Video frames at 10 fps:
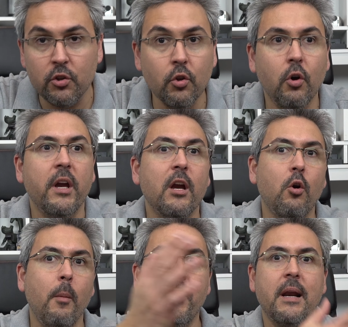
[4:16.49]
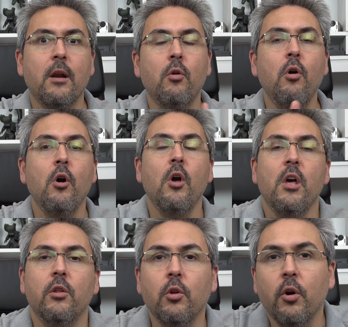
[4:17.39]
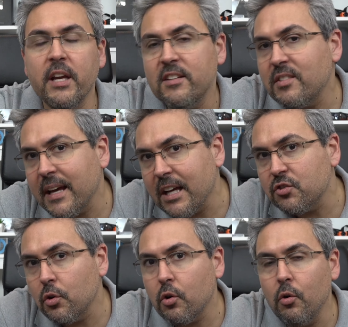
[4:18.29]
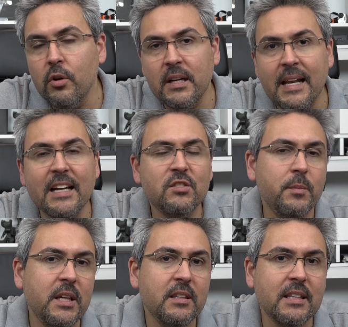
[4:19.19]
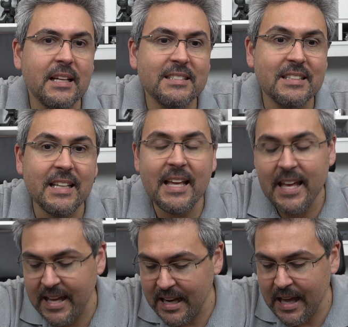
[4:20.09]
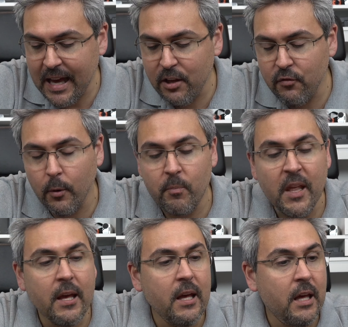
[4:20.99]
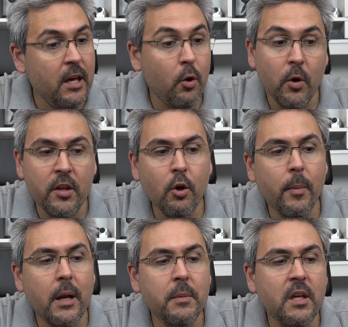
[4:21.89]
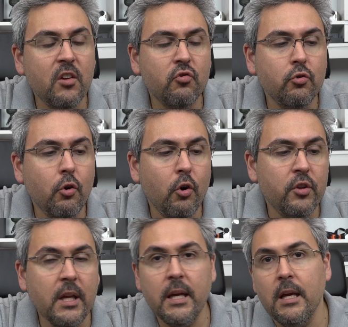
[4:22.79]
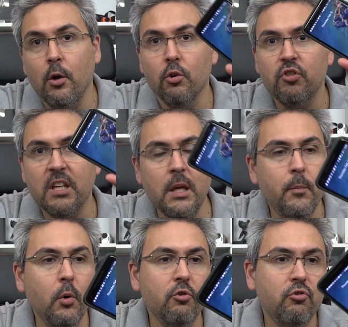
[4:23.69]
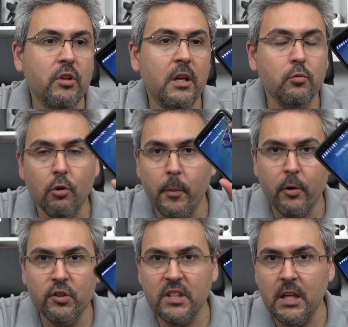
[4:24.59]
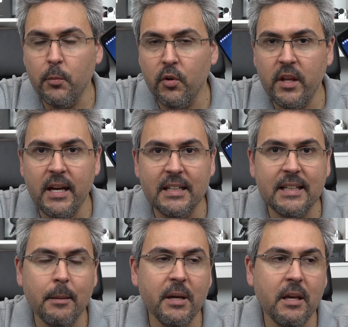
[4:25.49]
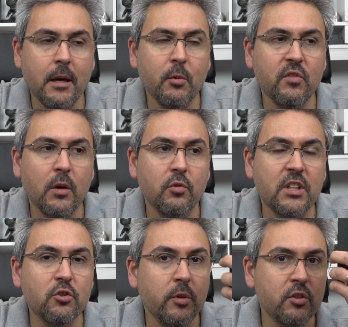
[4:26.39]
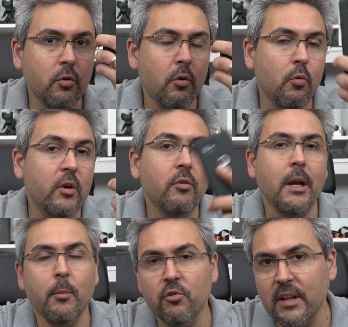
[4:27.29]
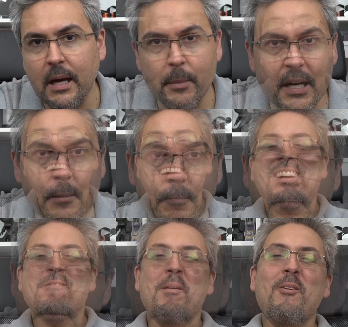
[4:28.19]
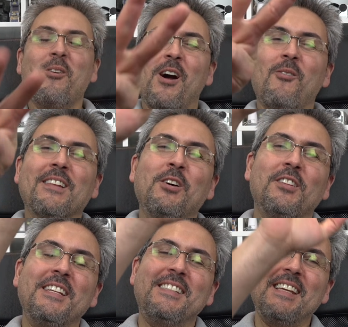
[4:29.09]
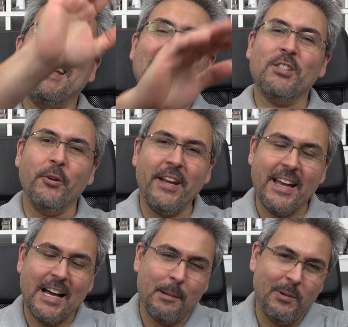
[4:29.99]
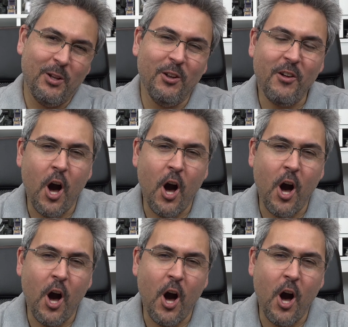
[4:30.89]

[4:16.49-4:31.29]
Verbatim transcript: y no en compararlo, no en este caso con las ventas del iPhone. Eh, como les digo, para mí es uno de los equipos, eh, uno de los mejores equipos de alta gama que vamos a encontrar, sobre todo cuando hablamos de cámara. Vamos con la cuarta noticia y es sobre Apple